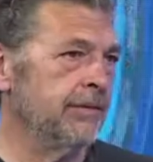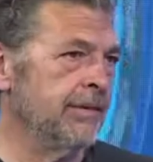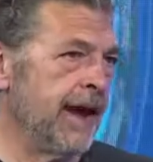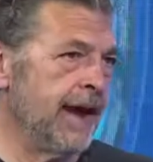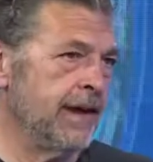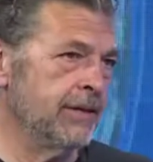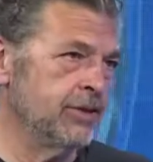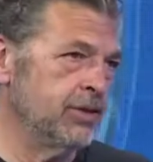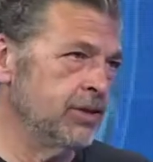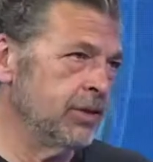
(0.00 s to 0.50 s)

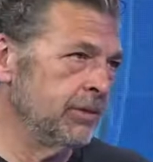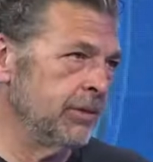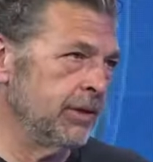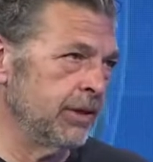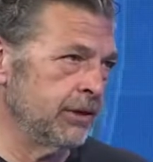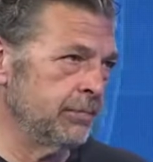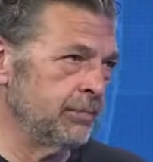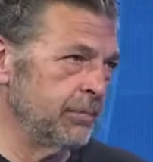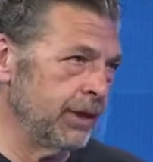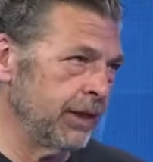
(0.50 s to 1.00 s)
viaggi
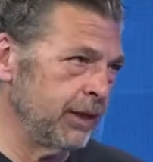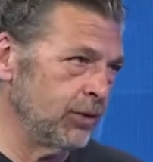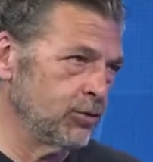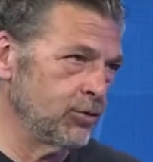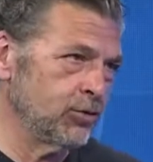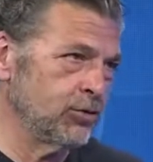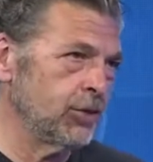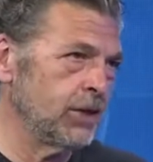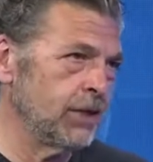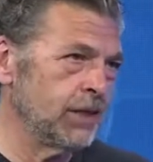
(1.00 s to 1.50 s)
per, per
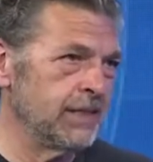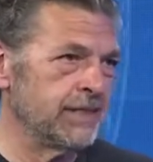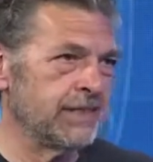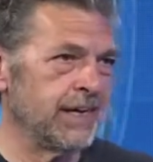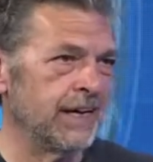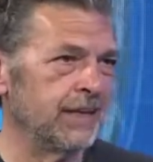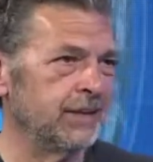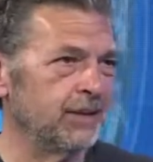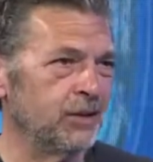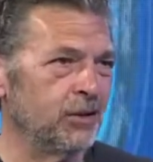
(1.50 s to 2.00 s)
raggiungere i
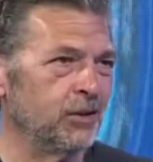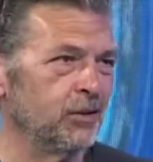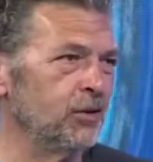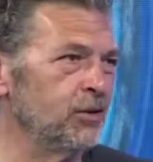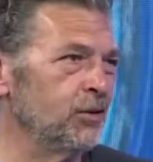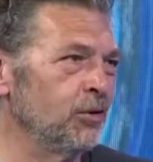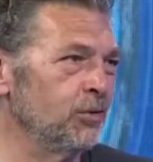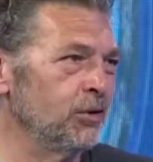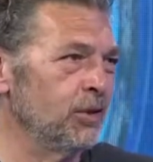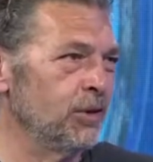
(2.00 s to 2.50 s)
set
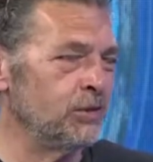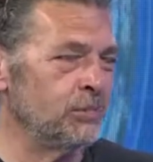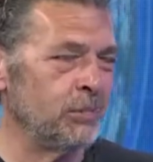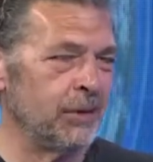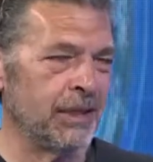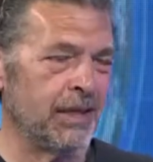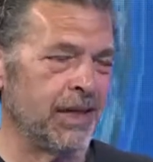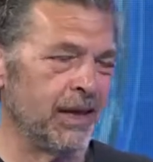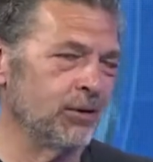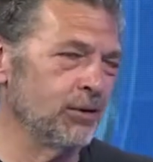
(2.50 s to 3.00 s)
o gli
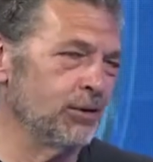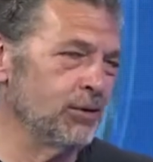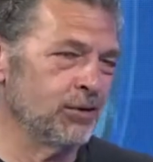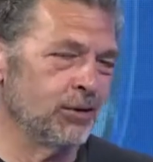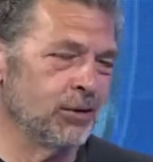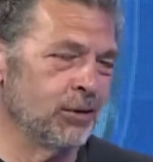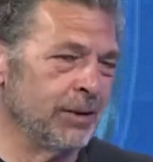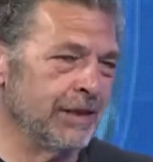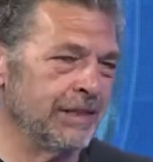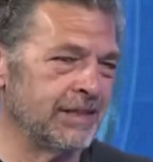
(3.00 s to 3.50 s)
spettacoli
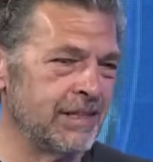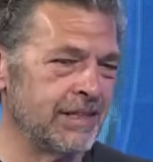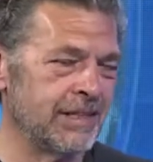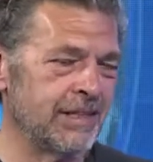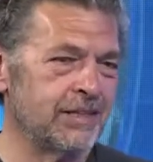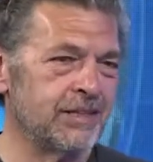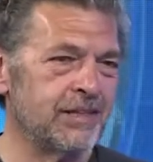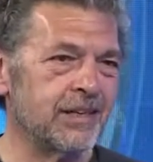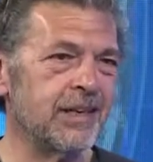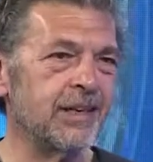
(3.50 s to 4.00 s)
sono
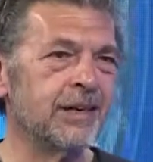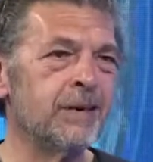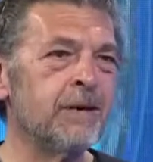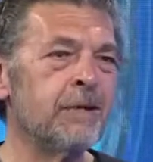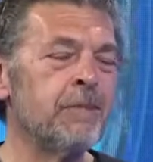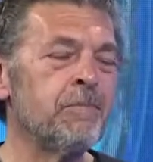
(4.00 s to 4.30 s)
pazzeschi.